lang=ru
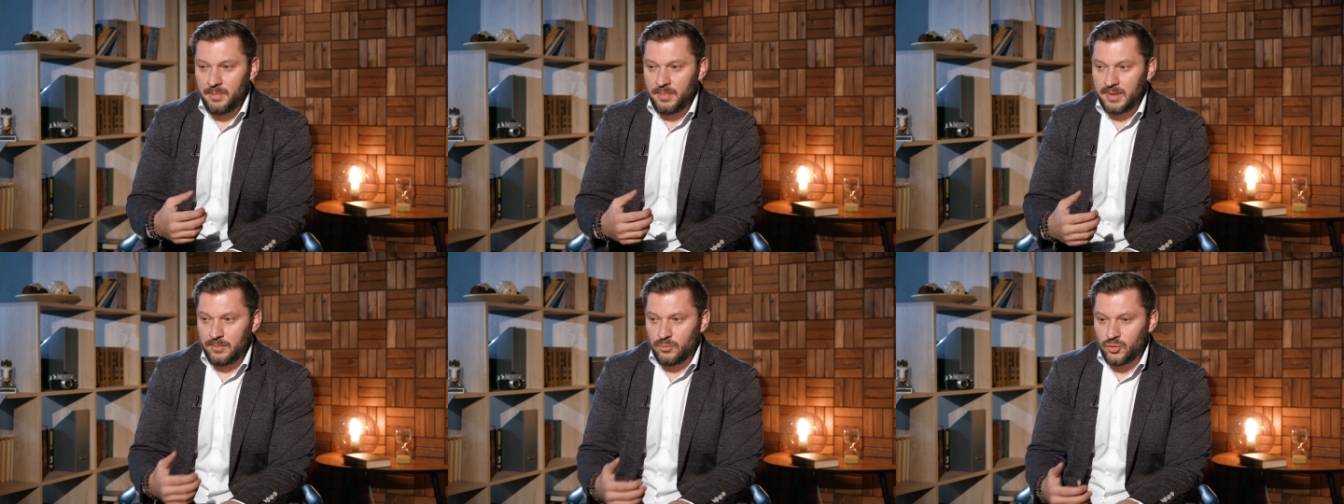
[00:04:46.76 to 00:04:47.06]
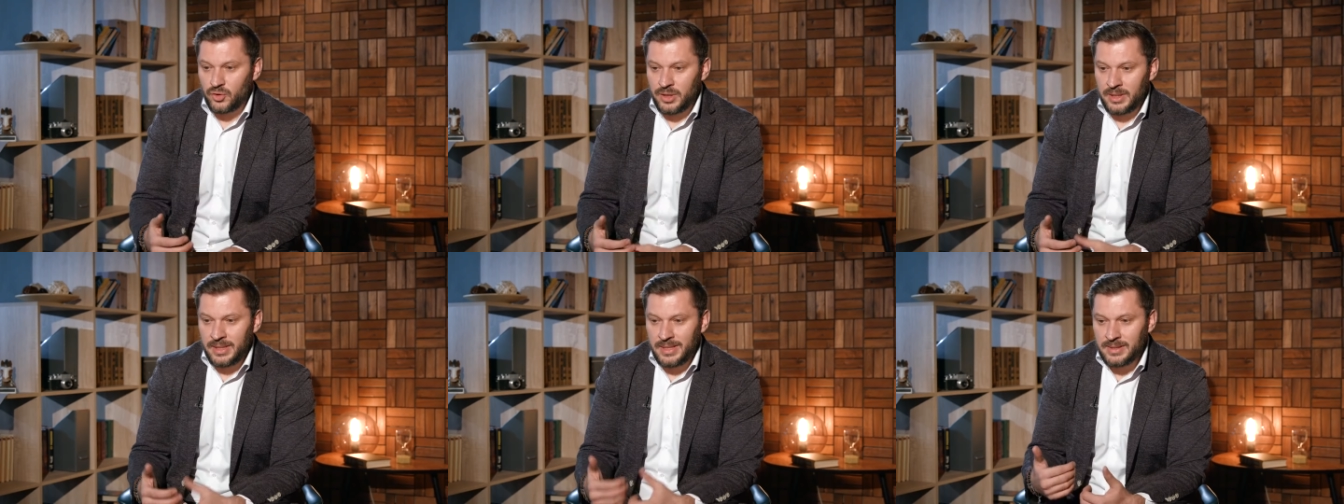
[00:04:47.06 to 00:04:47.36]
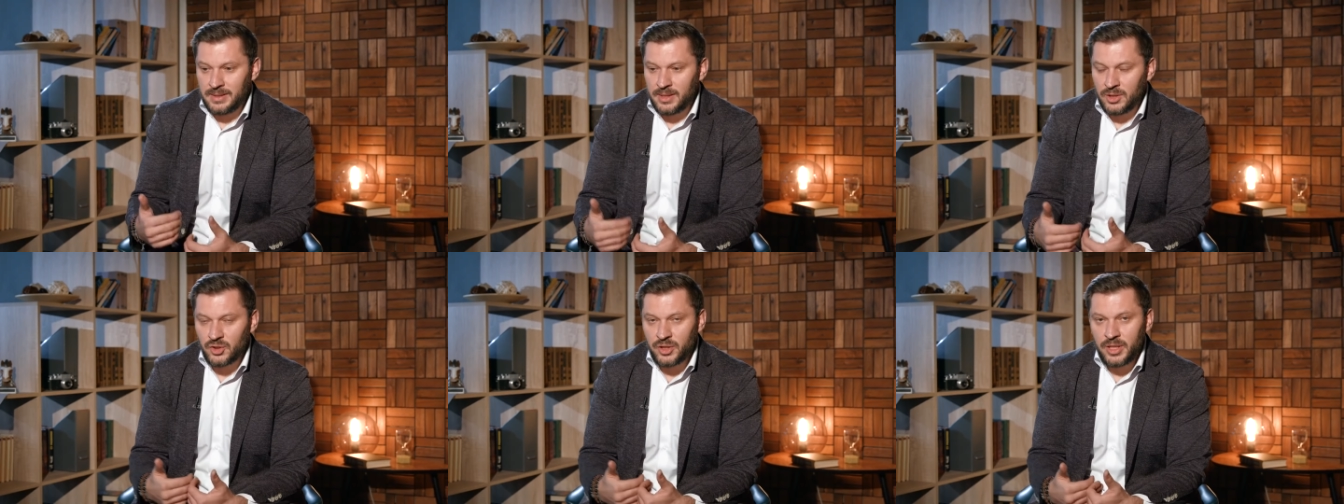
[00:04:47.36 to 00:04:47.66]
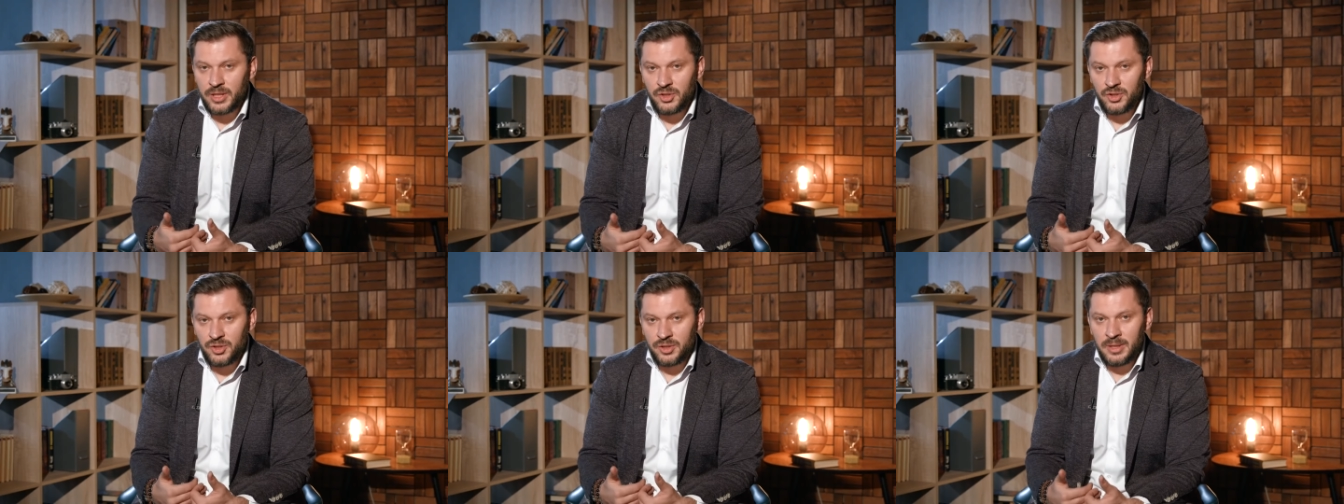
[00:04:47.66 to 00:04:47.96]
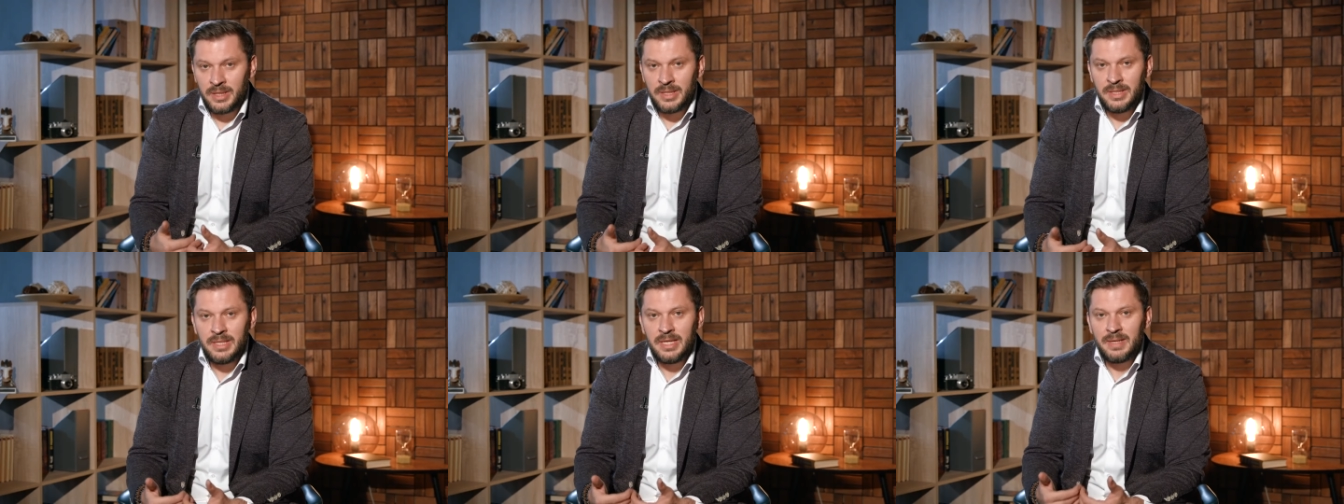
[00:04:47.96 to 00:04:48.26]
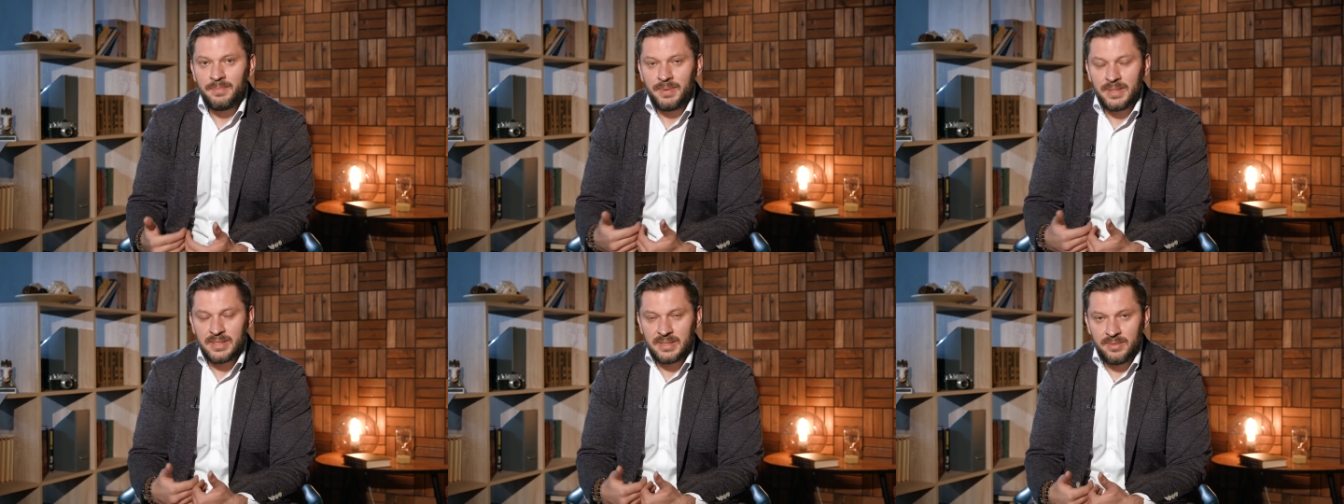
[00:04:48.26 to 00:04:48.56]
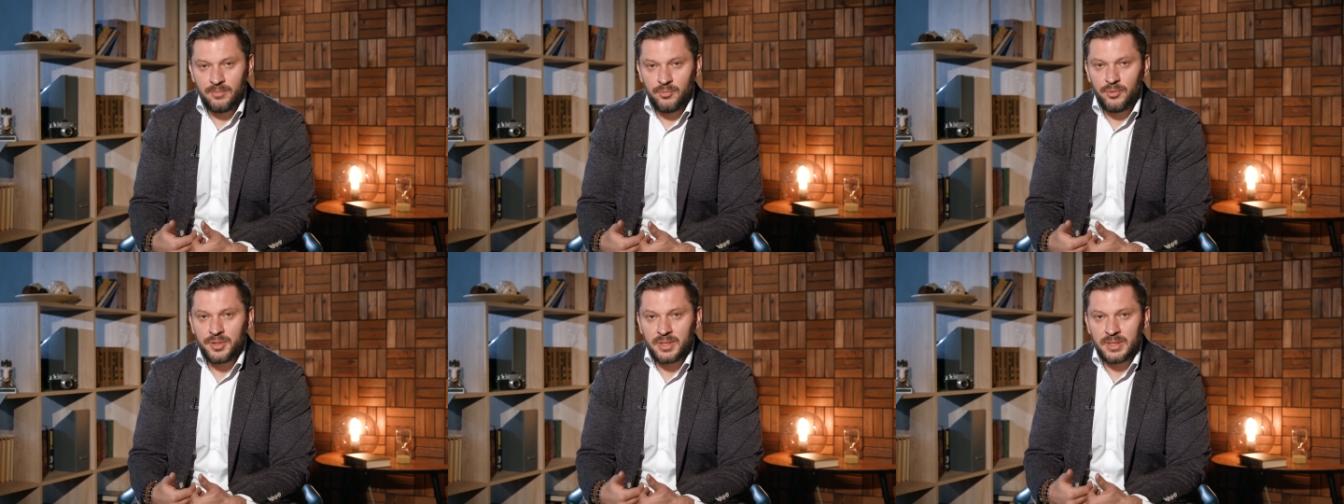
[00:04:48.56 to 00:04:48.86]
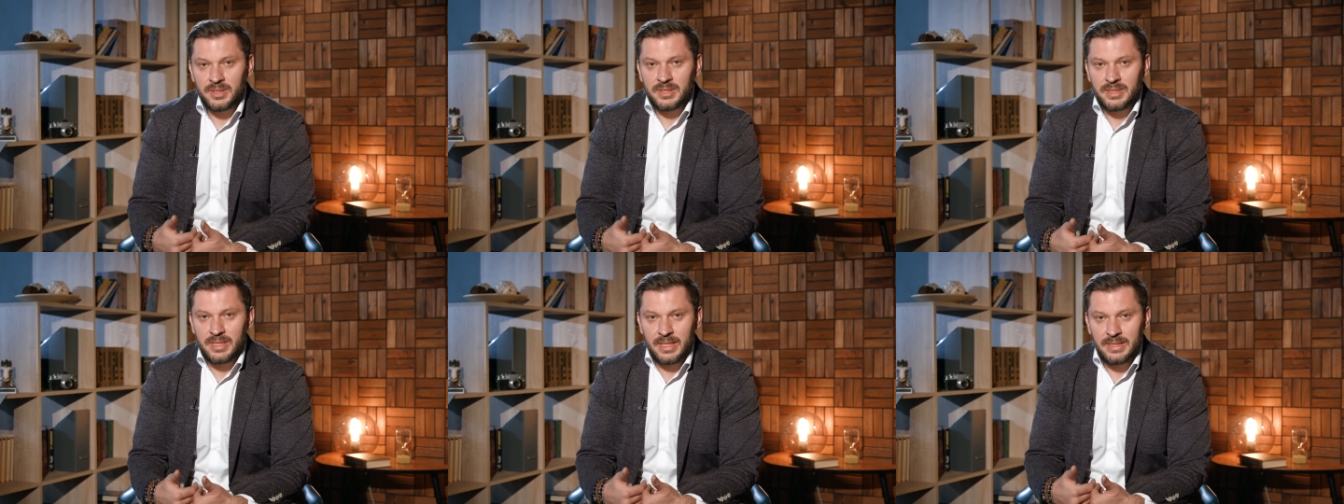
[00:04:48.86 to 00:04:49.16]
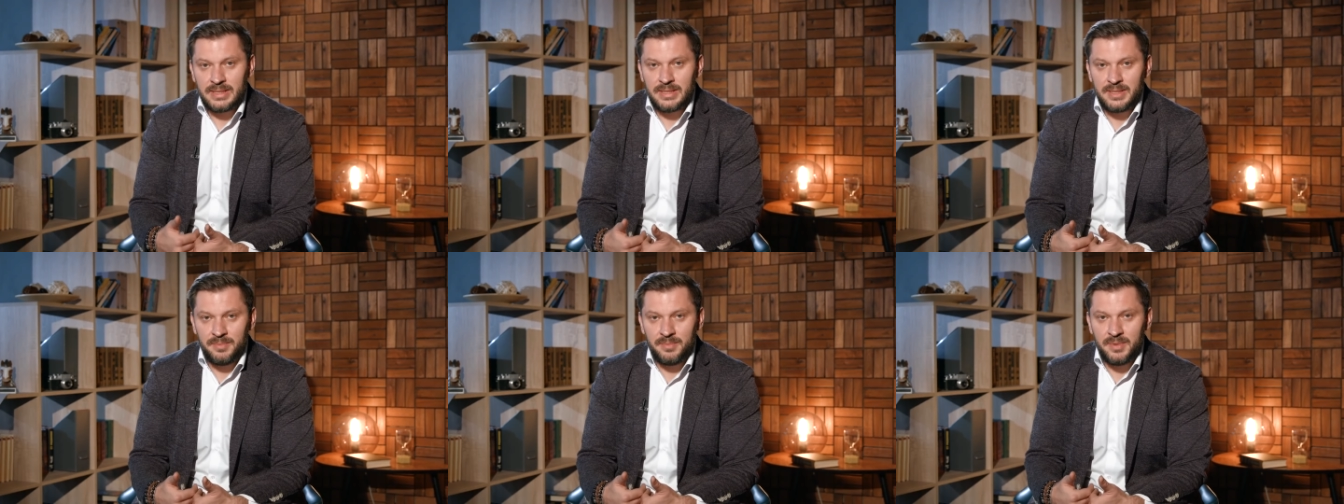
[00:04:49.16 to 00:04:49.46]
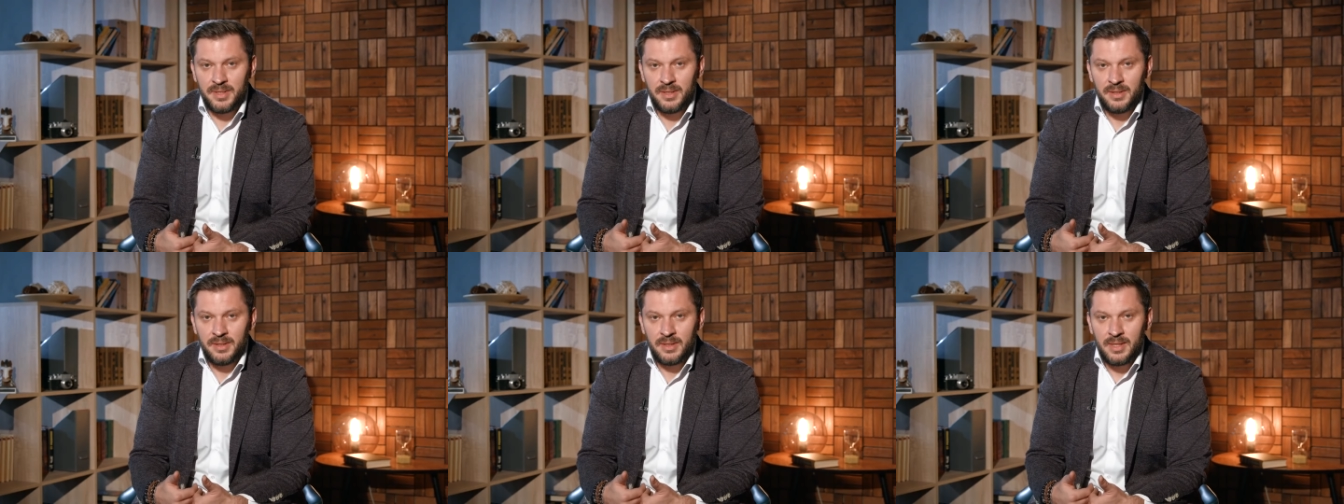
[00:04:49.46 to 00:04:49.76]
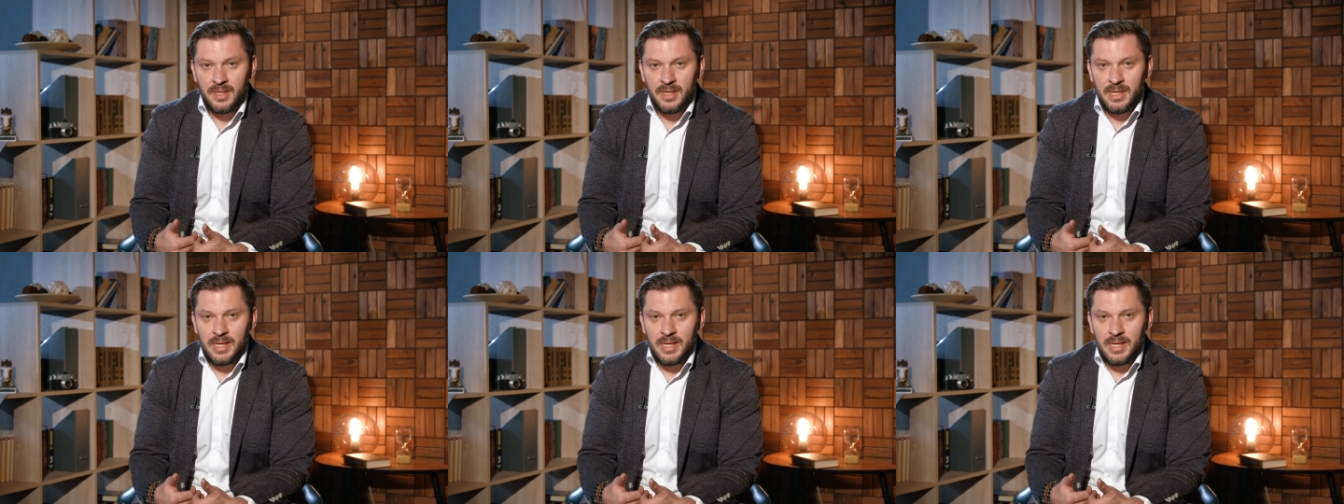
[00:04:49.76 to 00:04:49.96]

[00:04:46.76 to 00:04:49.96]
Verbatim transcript: Потому что если женщина не позаботится о себе,